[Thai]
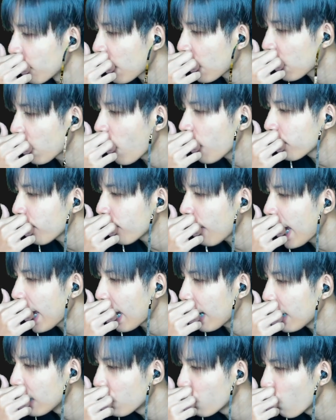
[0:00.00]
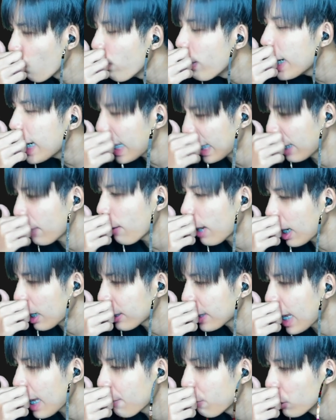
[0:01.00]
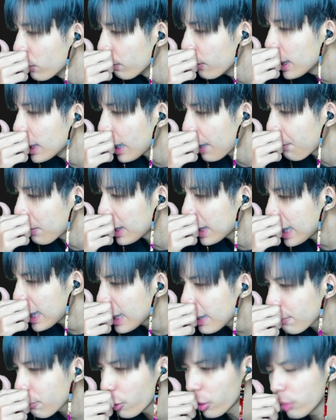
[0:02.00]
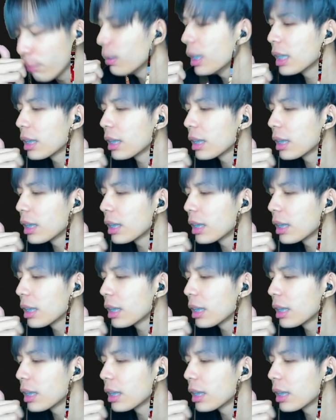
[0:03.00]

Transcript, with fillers: งกรบ้างอ่ะคือกูเบื่อแล้วอ่ะง่ายผลมืดอ่ะมันเล่นแต่ผลมืด